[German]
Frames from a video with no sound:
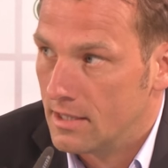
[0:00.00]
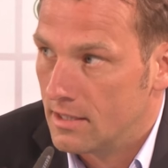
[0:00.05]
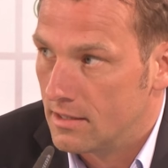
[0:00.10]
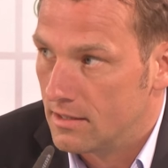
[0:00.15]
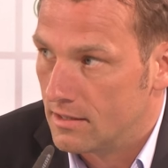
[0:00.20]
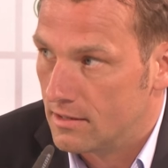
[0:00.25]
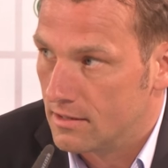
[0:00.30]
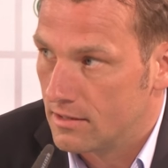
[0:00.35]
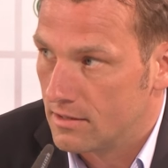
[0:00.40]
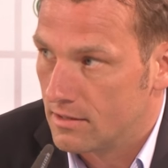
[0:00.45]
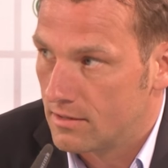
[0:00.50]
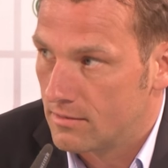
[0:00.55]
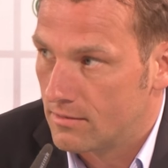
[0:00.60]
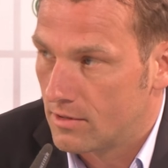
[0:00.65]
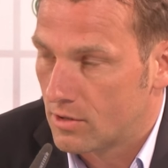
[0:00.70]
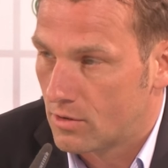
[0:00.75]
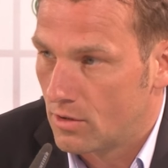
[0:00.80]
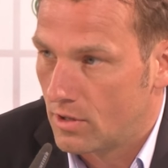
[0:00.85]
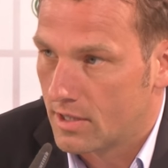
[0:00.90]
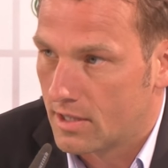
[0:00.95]
äh,
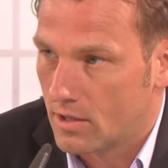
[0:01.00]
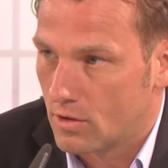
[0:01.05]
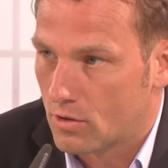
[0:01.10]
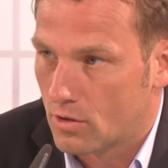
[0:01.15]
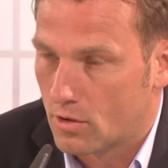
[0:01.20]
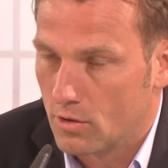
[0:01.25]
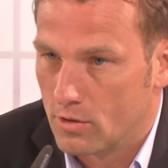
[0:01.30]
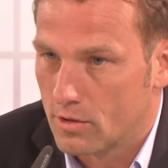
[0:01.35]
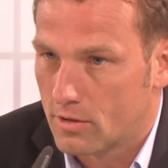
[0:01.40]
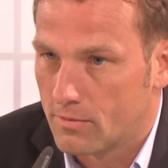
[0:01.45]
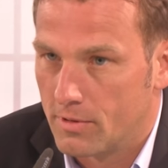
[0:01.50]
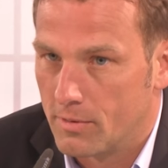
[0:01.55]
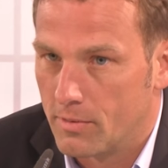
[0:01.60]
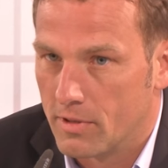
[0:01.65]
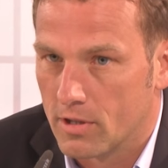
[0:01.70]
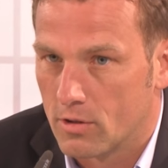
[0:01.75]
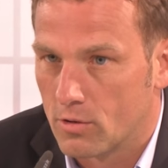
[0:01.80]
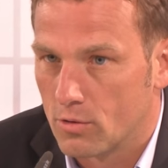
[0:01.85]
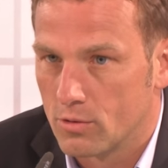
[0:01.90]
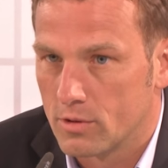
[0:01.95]
natürlich auch Glück, wie
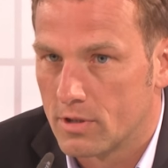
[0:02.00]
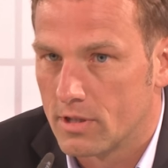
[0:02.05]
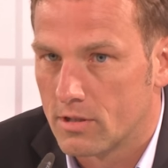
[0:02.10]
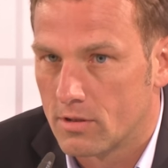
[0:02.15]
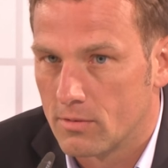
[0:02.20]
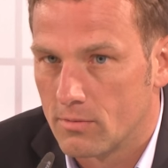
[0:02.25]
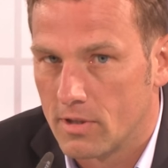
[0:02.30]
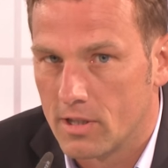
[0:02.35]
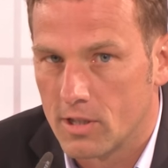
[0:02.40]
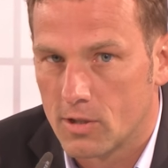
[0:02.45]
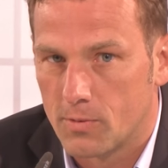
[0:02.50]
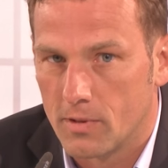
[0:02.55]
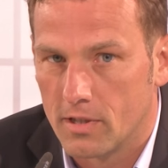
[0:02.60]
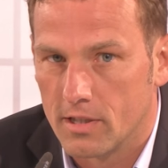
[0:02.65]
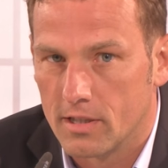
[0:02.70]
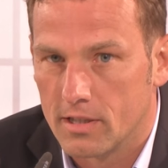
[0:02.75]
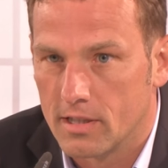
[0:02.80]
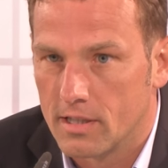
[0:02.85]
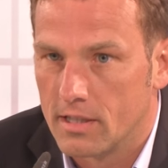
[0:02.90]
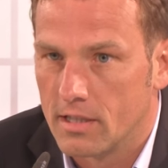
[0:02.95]
bei Kruse zum Beispiel,
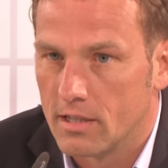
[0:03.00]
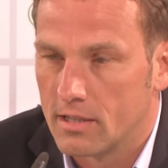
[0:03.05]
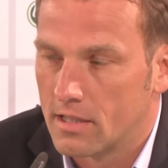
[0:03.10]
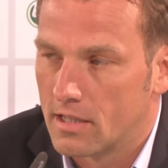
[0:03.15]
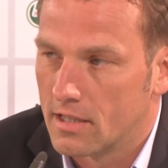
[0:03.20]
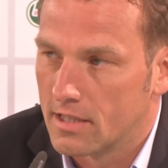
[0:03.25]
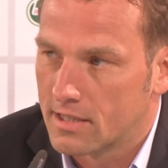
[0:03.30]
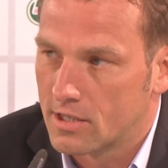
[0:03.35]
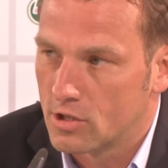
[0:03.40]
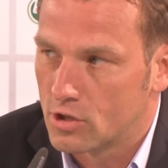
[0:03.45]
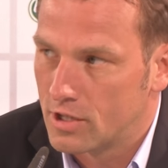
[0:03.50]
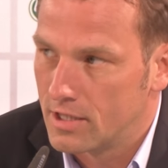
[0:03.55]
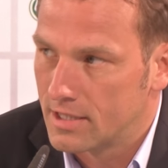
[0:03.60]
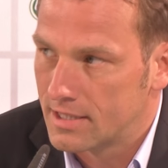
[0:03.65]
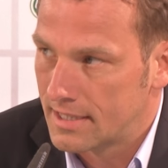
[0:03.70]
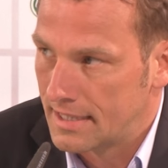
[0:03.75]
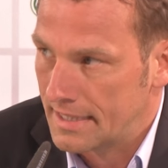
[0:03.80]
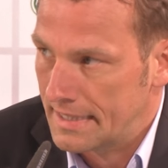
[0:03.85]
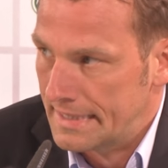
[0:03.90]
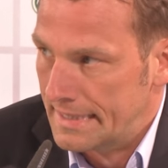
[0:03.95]
der an die, an die Latte
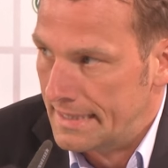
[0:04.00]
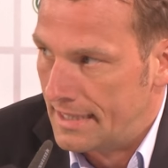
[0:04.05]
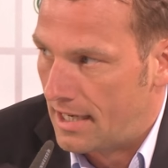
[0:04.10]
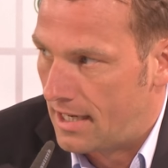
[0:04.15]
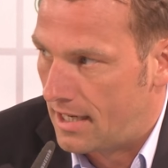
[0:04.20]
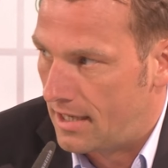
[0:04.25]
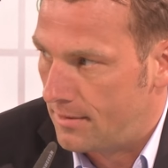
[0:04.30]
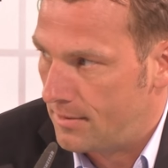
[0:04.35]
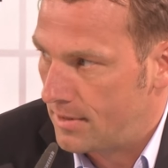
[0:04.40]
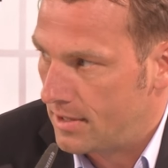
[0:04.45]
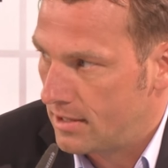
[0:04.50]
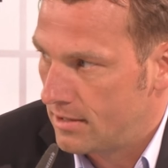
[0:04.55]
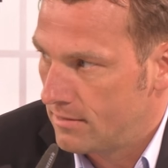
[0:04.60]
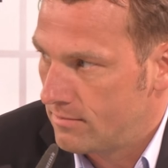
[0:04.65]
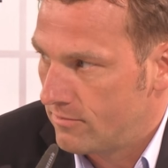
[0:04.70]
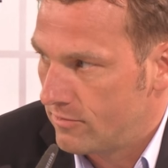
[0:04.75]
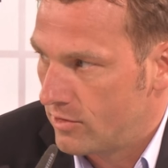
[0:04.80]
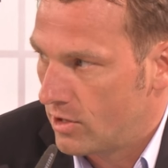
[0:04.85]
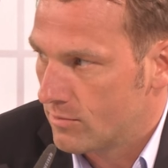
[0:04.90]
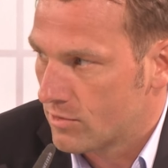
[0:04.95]
schießt. Aber
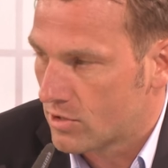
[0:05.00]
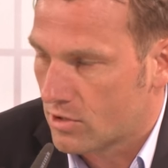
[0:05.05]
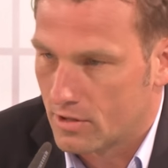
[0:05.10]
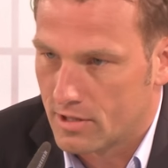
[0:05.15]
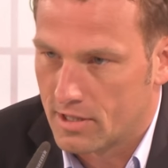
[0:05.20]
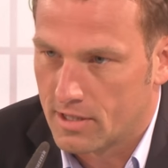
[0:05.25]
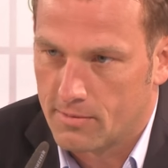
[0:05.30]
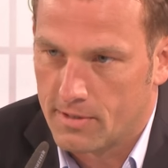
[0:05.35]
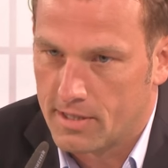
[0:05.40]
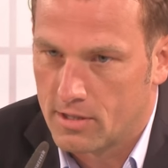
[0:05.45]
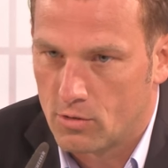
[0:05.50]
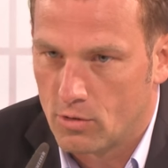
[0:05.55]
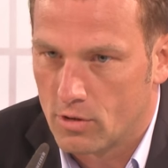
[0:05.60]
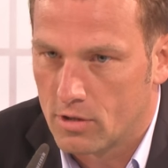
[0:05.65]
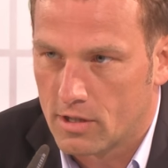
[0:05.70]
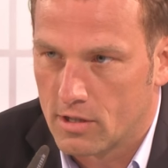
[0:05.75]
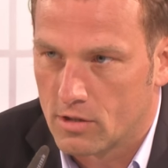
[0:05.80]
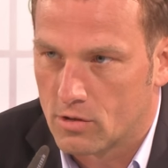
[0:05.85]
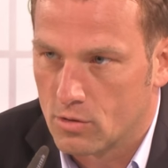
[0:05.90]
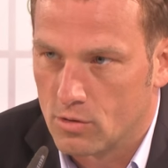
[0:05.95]
wir haben es konsequent
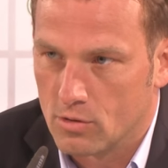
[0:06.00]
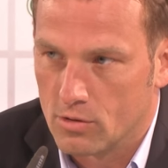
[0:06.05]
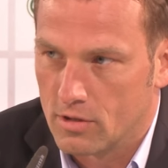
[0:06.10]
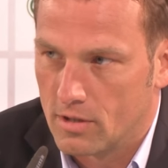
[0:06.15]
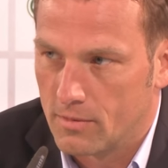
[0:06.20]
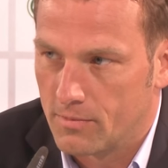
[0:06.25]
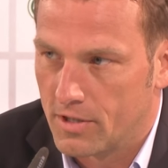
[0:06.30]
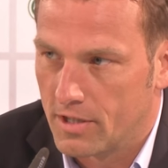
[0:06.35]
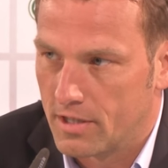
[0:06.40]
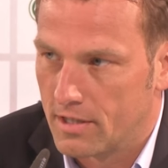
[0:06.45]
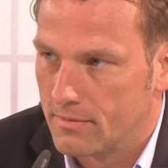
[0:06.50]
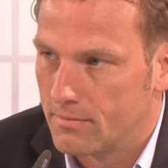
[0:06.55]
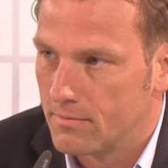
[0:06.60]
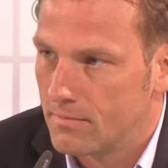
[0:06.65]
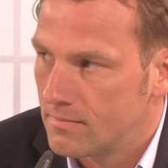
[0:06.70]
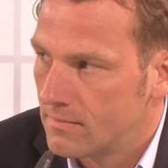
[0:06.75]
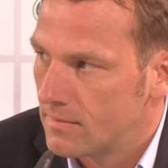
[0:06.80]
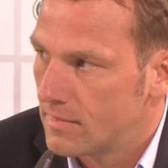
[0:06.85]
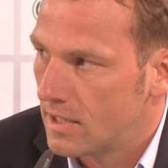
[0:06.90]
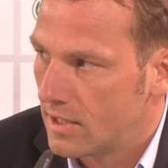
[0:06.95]
durchgezogen, haben dann
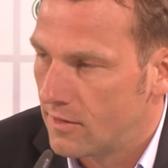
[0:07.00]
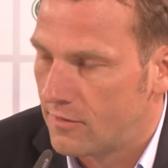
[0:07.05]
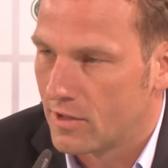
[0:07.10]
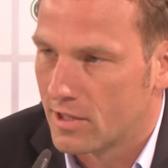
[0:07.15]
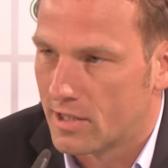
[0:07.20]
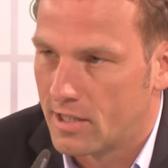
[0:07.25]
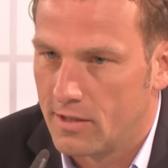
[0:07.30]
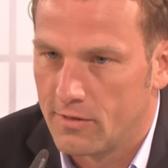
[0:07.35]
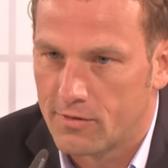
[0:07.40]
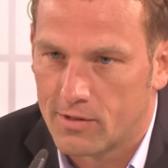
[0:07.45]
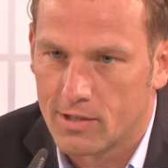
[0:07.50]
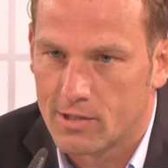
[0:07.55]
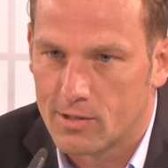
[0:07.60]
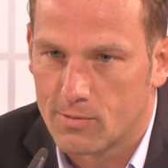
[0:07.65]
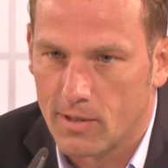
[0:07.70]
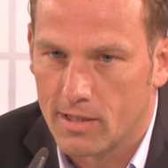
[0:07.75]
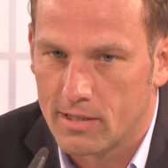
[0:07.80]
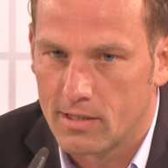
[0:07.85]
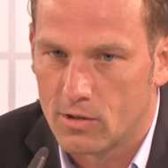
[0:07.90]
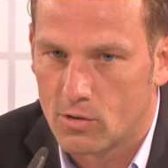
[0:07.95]
effektiv das
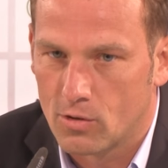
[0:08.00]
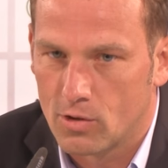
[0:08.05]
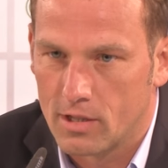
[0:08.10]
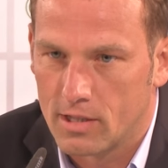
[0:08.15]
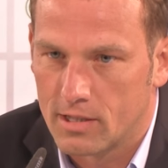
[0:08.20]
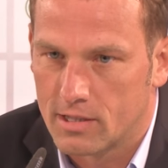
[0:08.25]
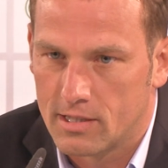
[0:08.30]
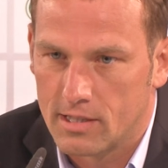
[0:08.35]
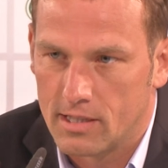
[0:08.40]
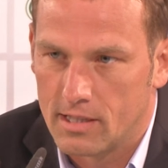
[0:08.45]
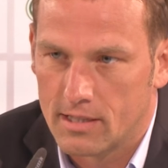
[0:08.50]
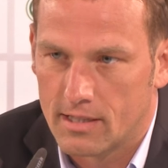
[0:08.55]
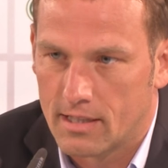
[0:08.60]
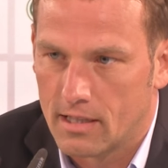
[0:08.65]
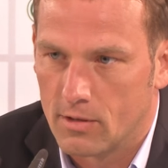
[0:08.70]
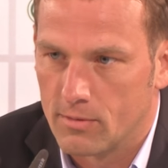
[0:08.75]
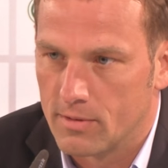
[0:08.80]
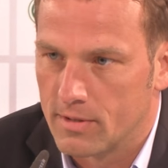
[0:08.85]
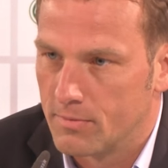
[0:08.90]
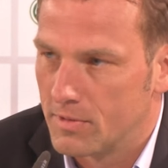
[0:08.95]
zweite Tor erzielt,
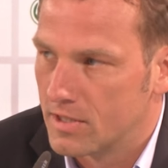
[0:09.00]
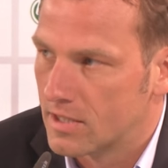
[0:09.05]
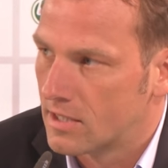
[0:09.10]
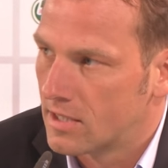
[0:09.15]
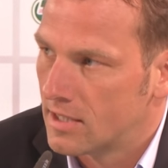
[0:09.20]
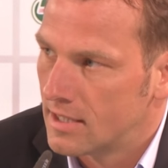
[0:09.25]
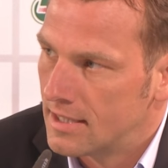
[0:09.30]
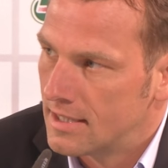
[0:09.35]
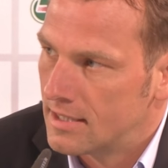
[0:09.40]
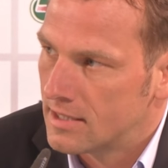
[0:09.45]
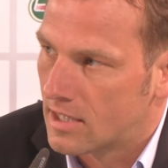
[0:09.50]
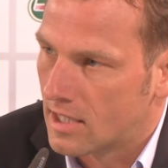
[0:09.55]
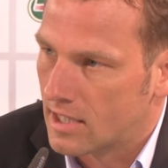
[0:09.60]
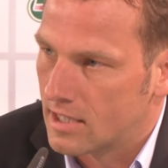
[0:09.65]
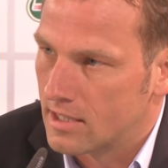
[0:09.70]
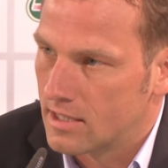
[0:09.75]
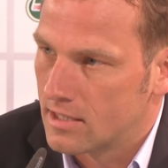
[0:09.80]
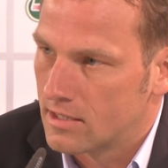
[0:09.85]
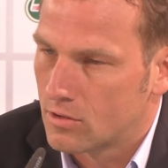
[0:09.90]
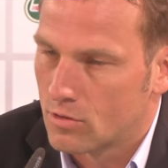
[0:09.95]
glaube ich, mit
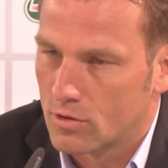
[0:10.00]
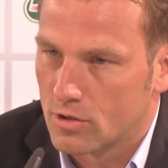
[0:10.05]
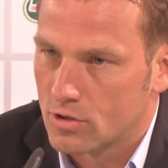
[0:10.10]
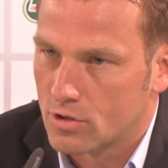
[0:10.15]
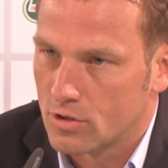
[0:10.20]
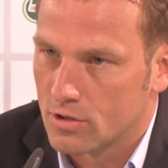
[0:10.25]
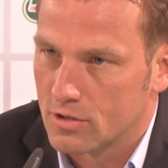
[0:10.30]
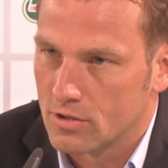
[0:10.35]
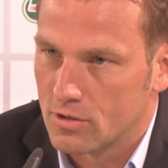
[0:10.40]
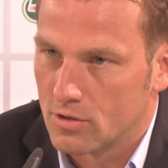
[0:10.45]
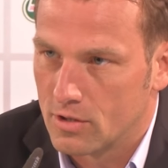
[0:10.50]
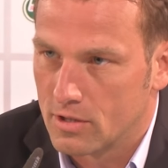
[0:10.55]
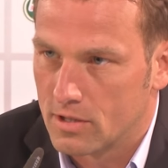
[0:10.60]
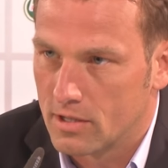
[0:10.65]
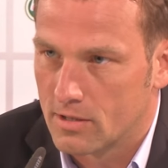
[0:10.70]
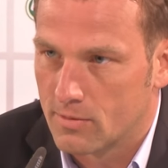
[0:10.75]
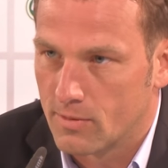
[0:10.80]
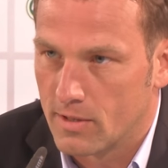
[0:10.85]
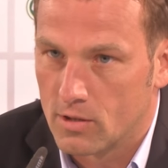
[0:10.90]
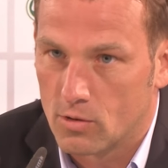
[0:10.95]
drei Torchancen heute
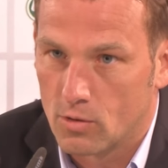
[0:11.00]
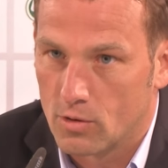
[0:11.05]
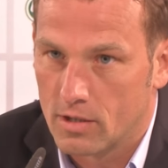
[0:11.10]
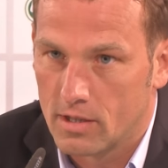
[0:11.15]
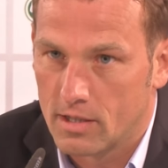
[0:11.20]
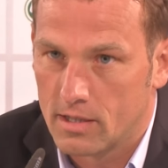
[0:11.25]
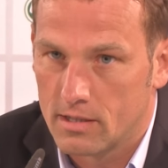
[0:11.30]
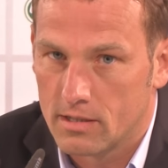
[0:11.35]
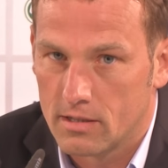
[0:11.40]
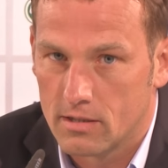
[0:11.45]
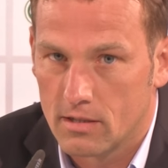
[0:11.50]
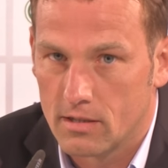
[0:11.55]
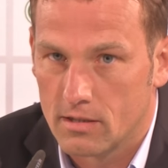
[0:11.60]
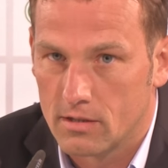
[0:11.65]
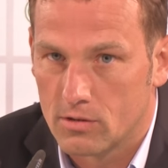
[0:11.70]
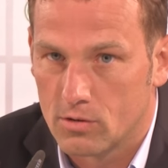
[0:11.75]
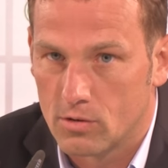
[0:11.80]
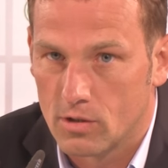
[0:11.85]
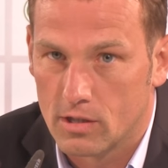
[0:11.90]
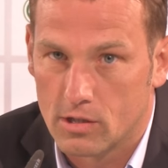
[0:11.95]
zwei Tore äh,
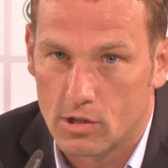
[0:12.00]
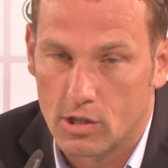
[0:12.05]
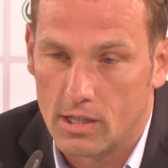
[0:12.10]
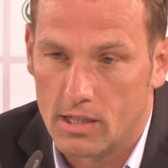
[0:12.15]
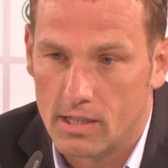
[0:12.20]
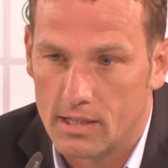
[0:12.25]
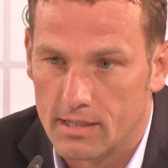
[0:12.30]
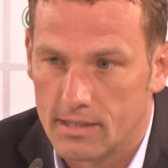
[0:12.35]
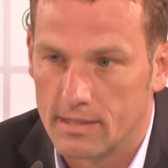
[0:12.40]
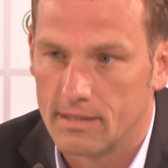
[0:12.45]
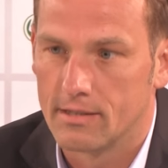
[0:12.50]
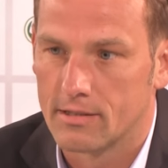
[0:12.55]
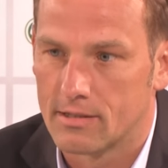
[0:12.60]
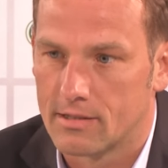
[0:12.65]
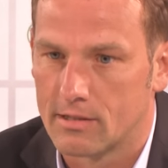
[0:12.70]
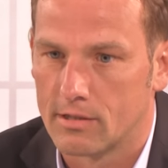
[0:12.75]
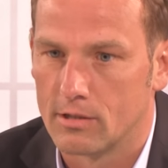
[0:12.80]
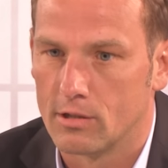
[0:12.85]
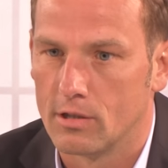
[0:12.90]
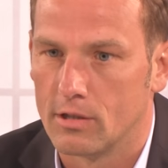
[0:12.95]
zu erzielen,
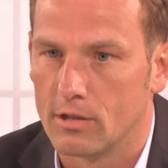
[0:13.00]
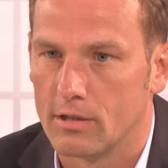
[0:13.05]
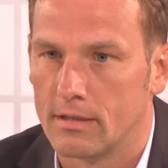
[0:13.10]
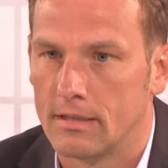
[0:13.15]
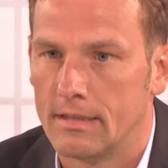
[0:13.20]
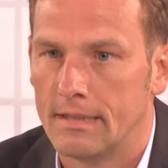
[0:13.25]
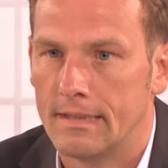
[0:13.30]
ist äh,